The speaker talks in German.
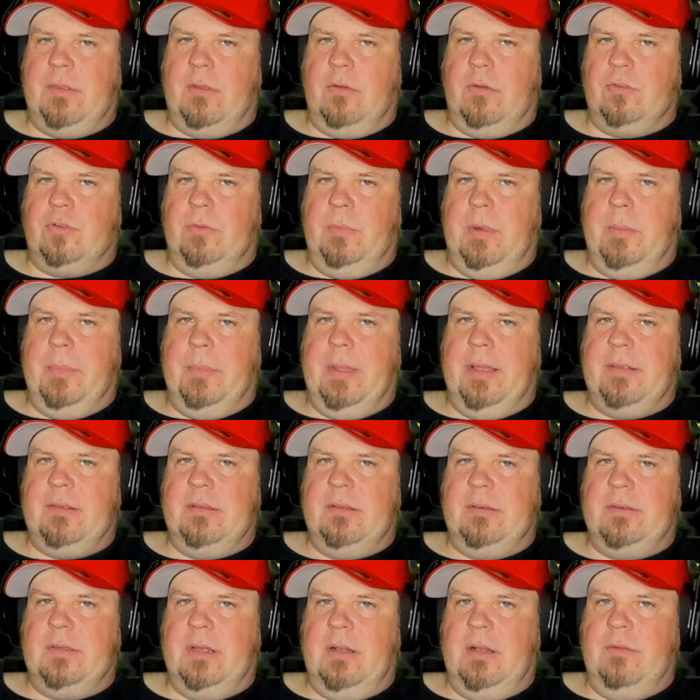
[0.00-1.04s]
was auch schon beim
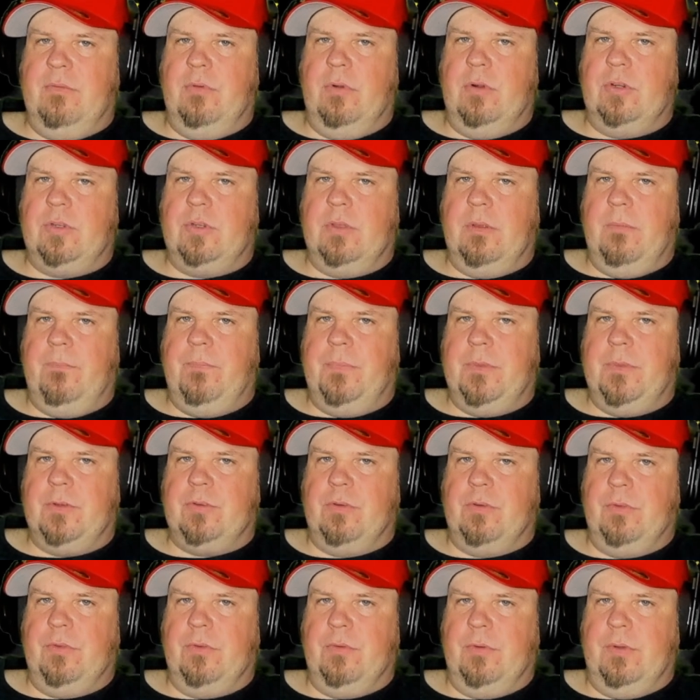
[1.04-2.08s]
ersten Teil wohl
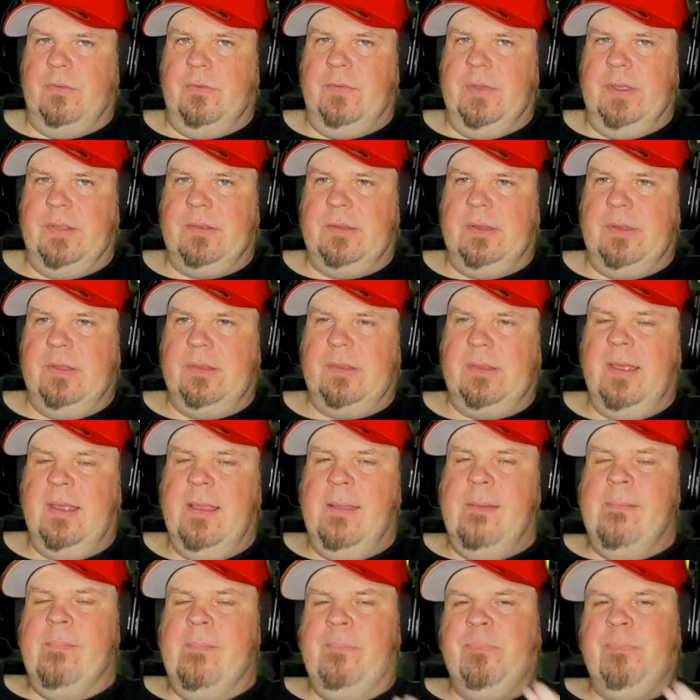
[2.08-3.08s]
schon so gewesen ist,